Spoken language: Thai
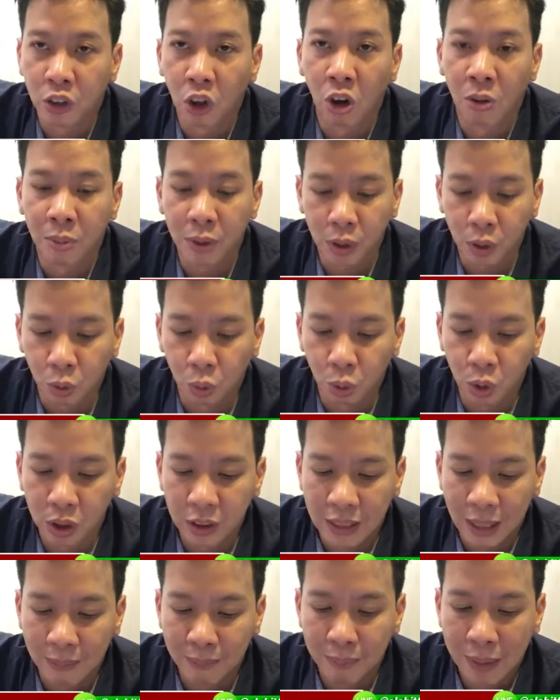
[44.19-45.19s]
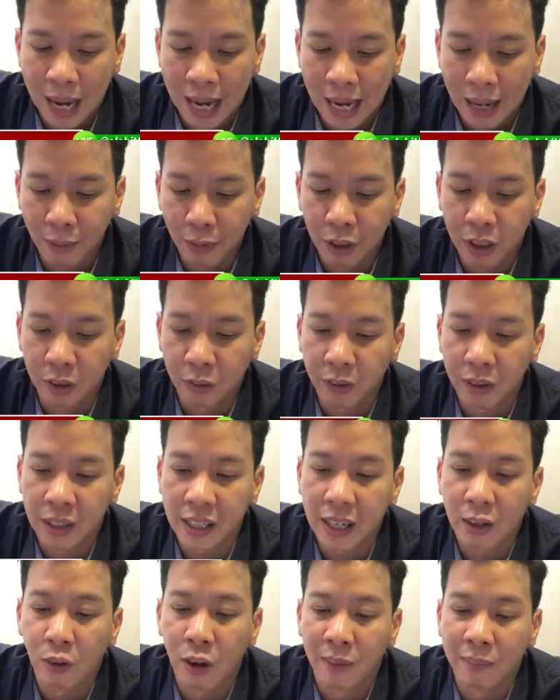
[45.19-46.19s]
2 ประตูด้วยซ้ำไปครับก็ถือว่า
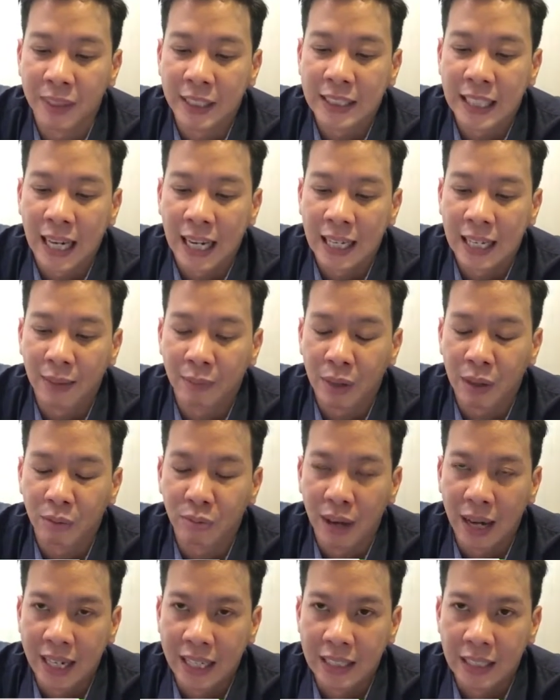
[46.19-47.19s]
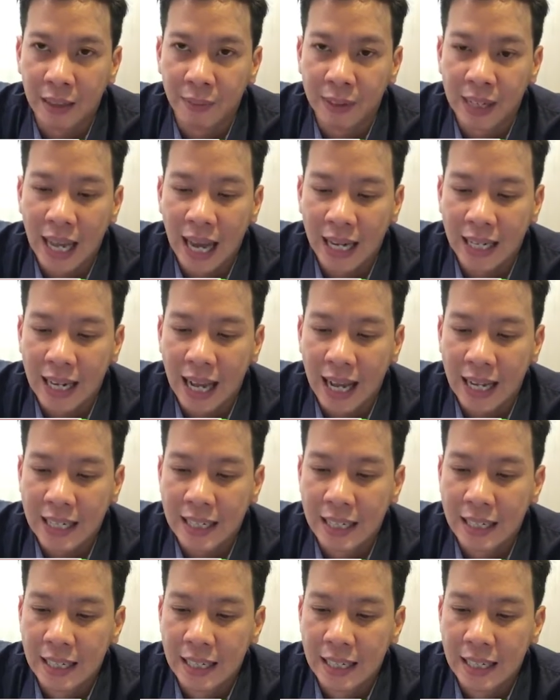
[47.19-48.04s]
เรียกความมั่นใจให้กับทางฝั่งอินเตอร์มิลานได้